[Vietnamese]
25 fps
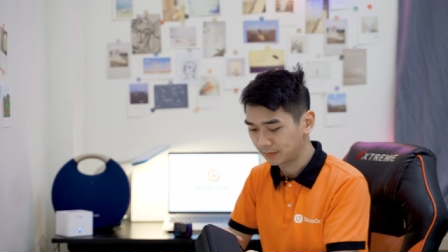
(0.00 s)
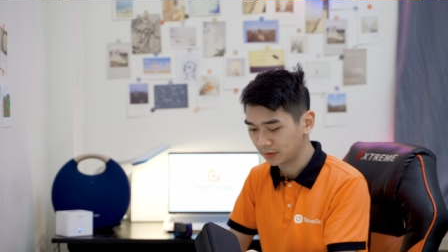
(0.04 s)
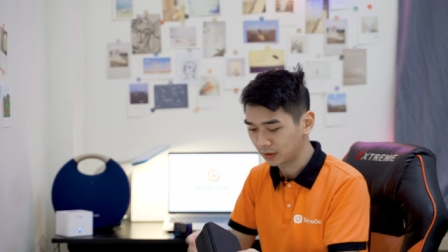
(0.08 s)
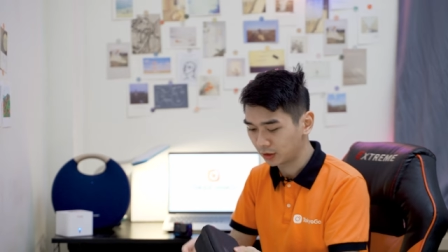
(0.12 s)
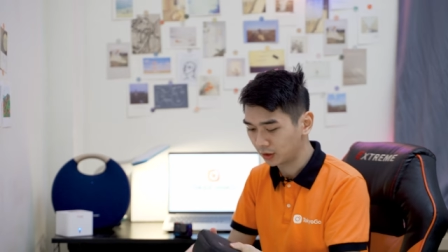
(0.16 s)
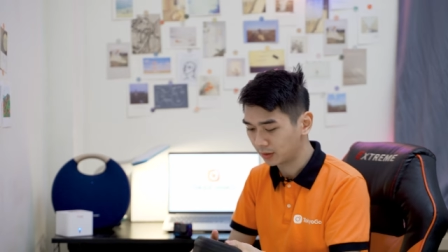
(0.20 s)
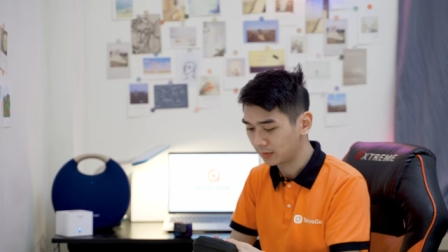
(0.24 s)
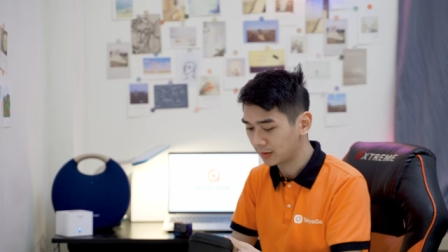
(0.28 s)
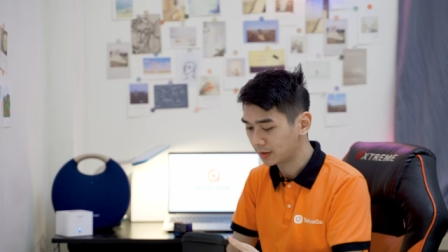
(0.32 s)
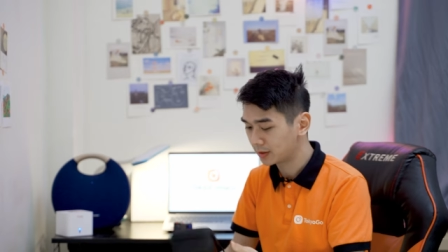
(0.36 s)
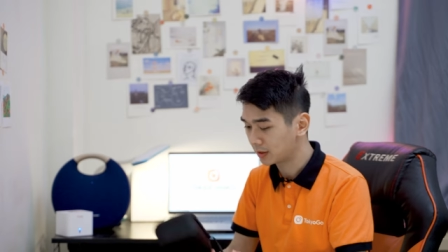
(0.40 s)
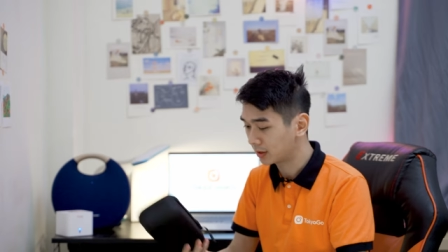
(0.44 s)

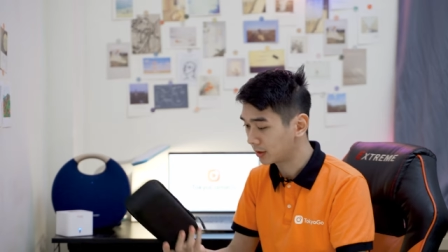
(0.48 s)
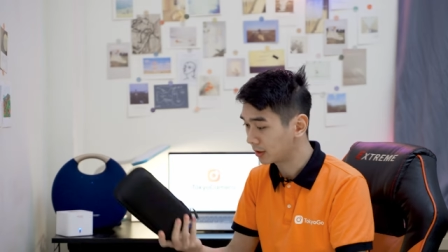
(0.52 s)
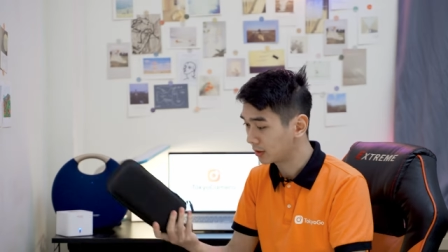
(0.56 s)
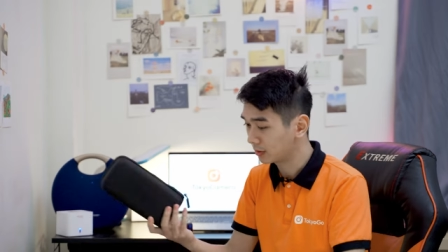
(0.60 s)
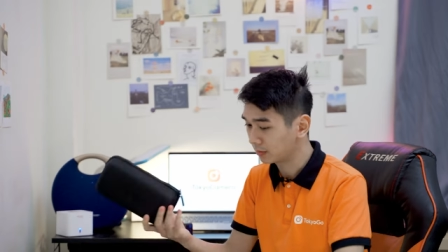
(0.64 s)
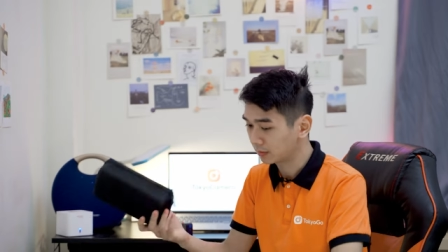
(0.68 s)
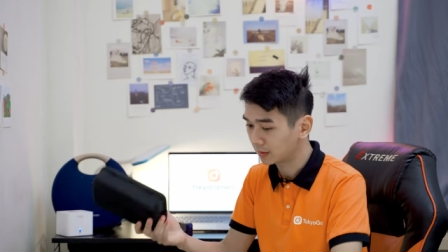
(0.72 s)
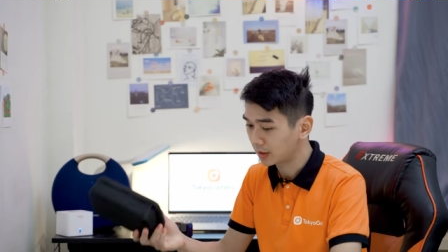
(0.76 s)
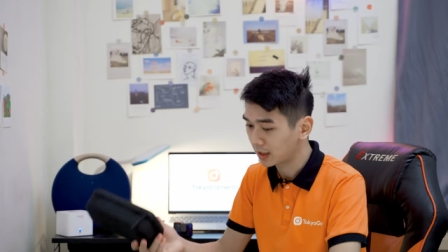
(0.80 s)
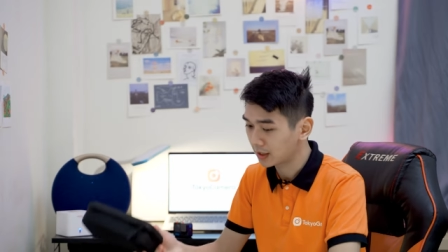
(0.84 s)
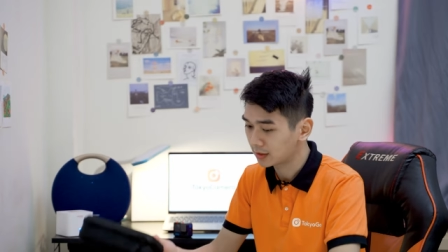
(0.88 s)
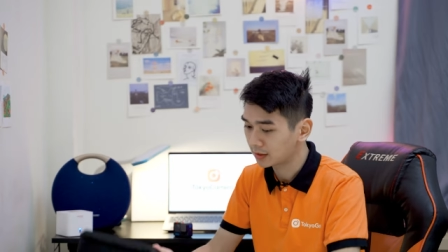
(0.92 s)
Rồi bây giờ thì
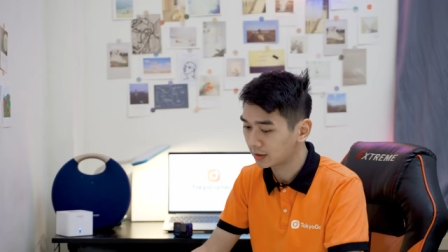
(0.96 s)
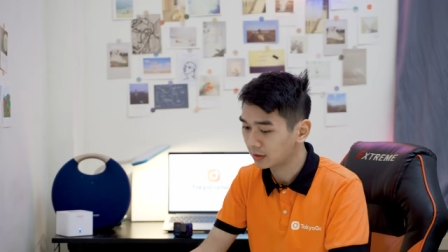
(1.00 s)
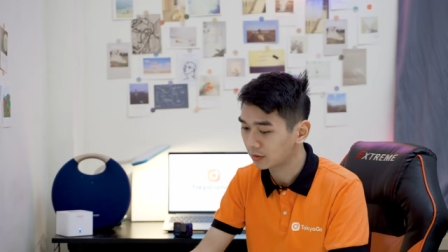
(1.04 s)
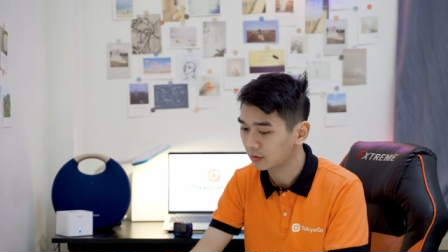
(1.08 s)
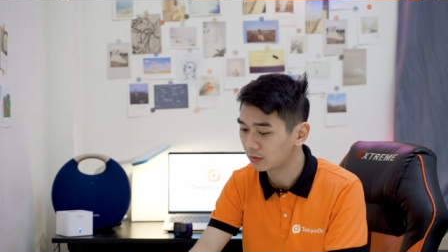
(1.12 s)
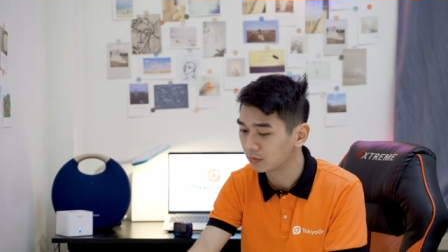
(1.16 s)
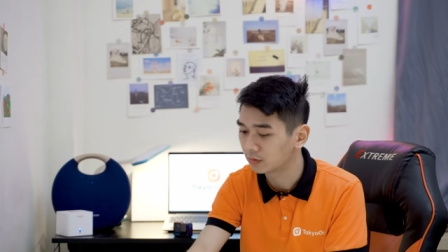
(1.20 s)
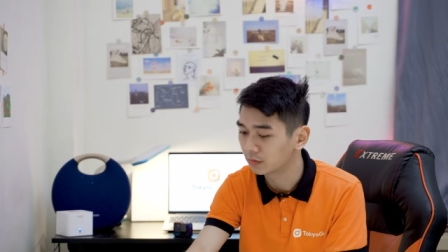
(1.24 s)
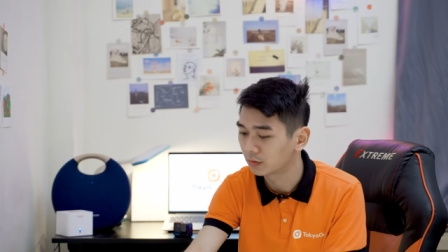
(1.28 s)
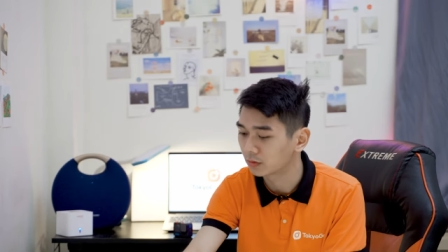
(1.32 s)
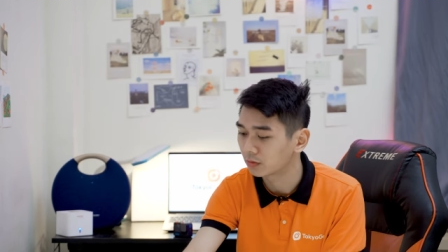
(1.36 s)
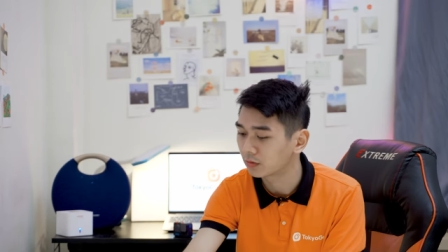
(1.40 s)
chúng ta sẽ
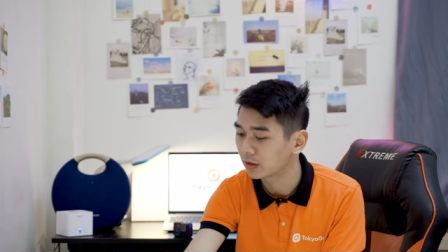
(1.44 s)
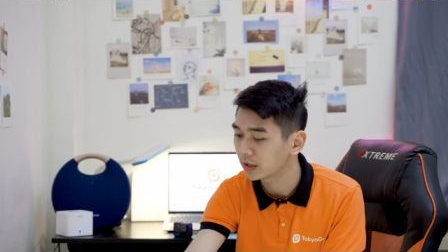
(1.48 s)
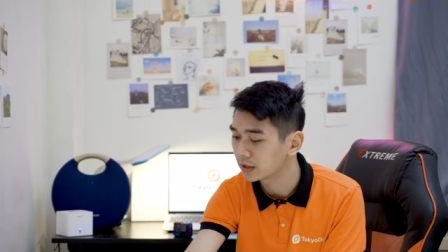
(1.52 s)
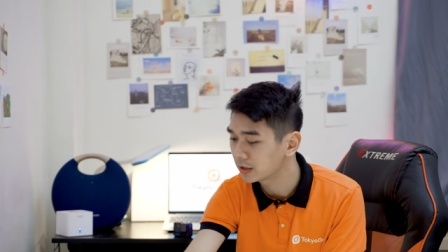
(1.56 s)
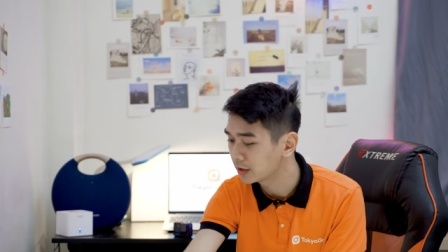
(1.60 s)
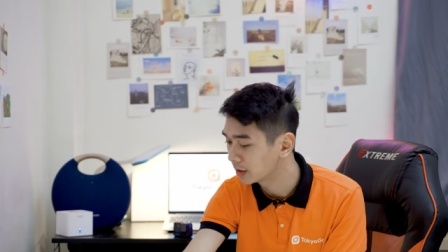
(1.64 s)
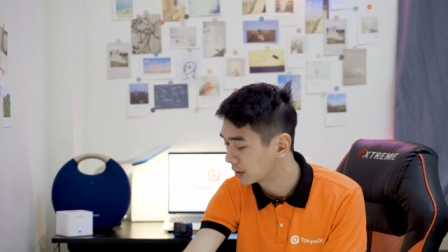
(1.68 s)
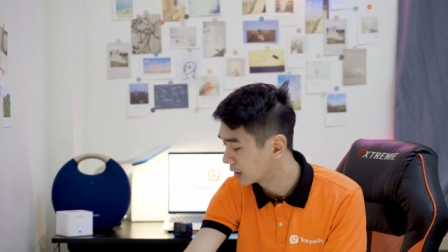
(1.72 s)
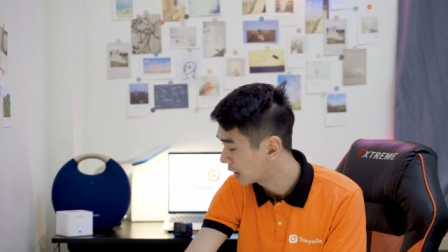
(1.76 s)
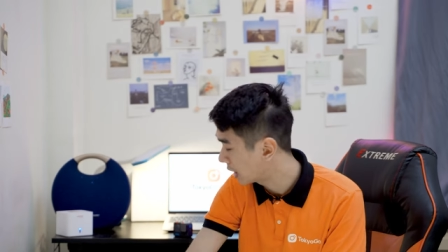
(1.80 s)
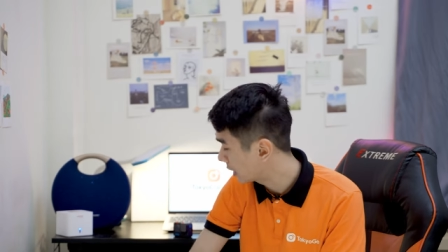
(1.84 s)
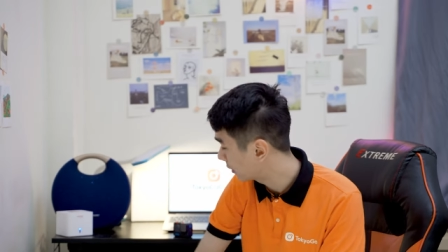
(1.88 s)
cùng quay trở